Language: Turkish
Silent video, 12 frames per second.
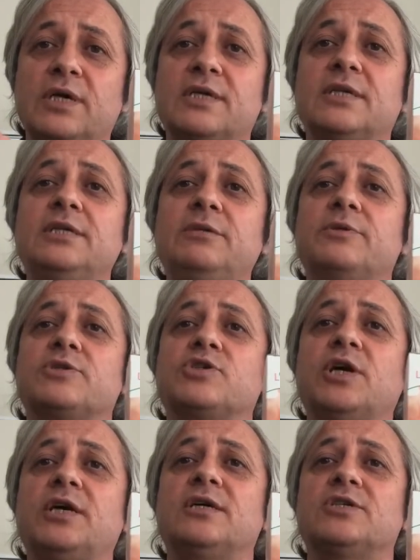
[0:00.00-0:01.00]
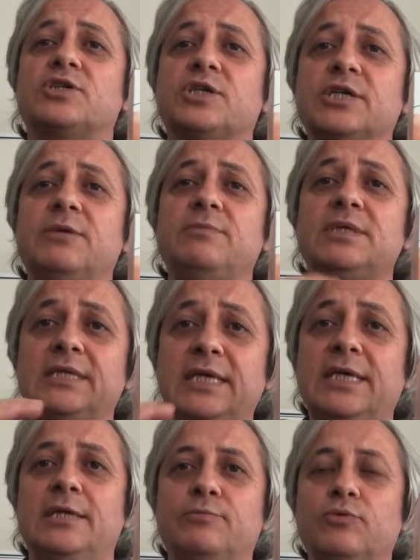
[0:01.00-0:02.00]
herhangi bir çay ağacı kremi
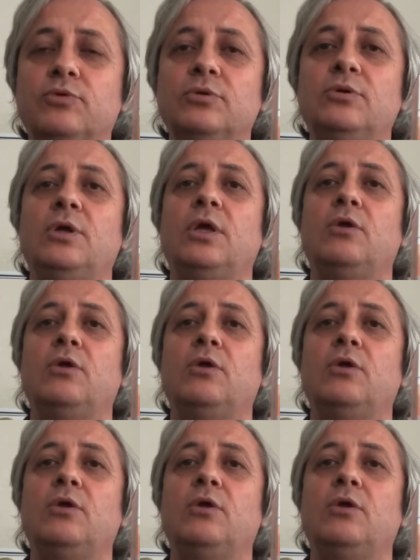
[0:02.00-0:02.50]
değil bu.